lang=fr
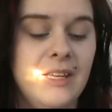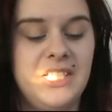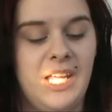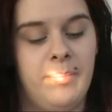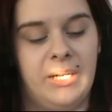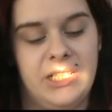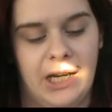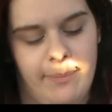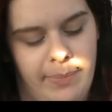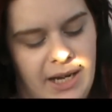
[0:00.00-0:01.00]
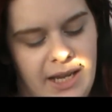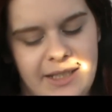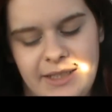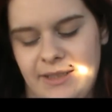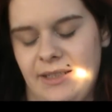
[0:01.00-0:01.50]
J'avais pris déjà la
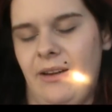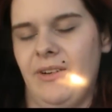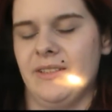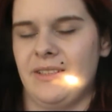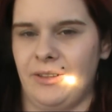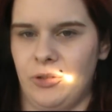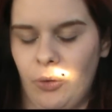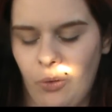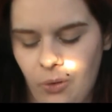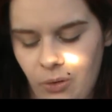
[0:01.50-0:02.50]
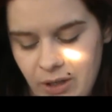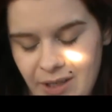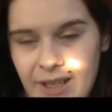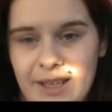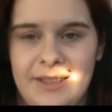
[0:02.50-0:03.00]
palette qui était à 25 euros
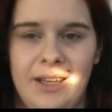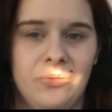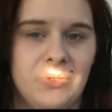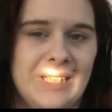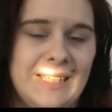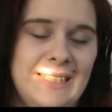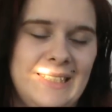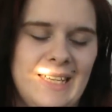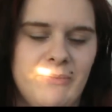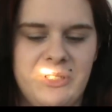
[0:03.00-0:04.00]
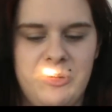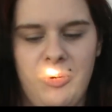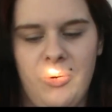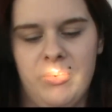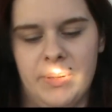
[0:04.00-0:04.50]
et ça donc j'ai hésité un petit
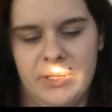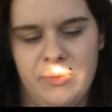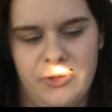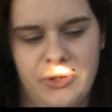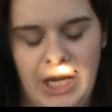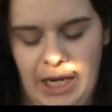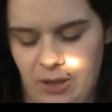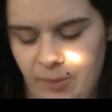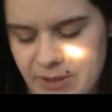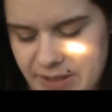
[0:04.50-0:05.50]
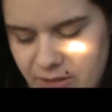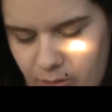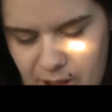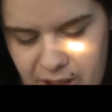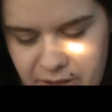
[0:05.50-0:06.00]
peu et puis après je me suis dit allez hop vas-y
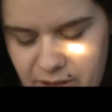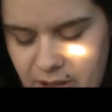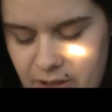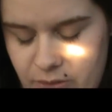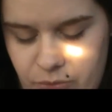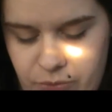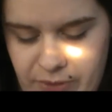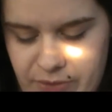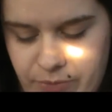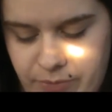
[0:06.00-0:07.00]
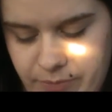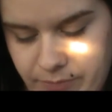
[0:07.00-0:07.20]
embarque de toute façon,